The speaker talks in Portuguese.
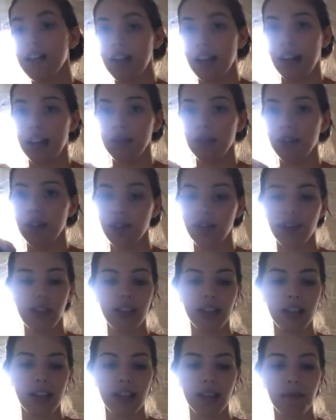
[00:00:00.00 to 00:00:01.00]
A
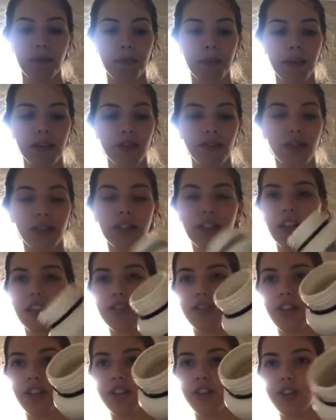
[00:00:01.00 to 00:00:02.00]
nutricionista que me passou, tá,
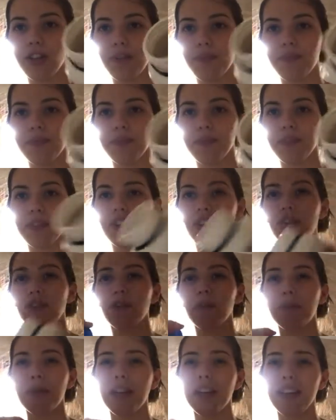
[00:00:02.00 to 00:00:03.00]
gente? Ó,
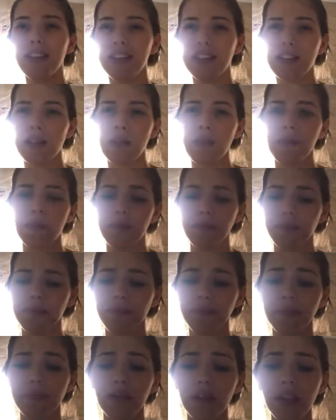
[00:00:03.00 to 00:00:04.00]
comprei.
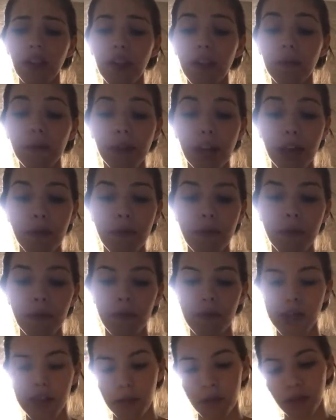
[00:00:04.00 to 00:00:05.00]
Peguei uma
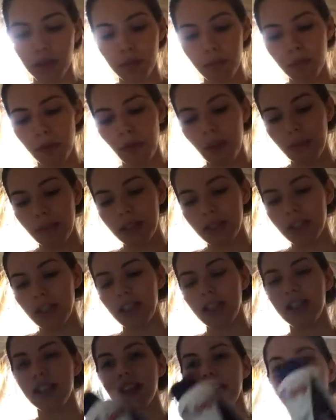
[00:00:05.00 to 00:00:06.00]
promoção muito boa, mas
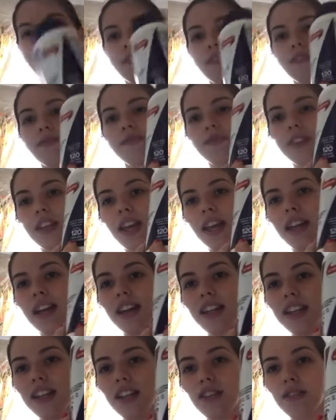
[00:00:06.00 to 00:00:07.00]
ele é
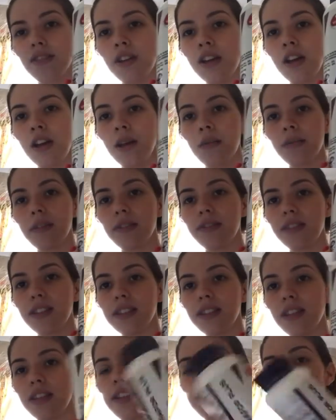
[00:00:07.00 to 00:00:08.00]
carinho. Mas vem
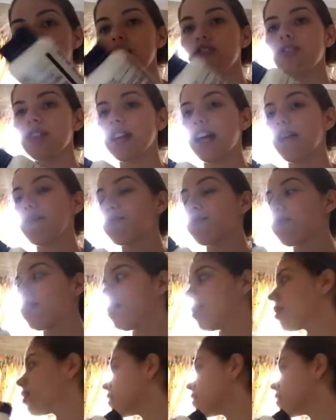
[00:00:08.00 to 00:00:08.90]
120 cápsulas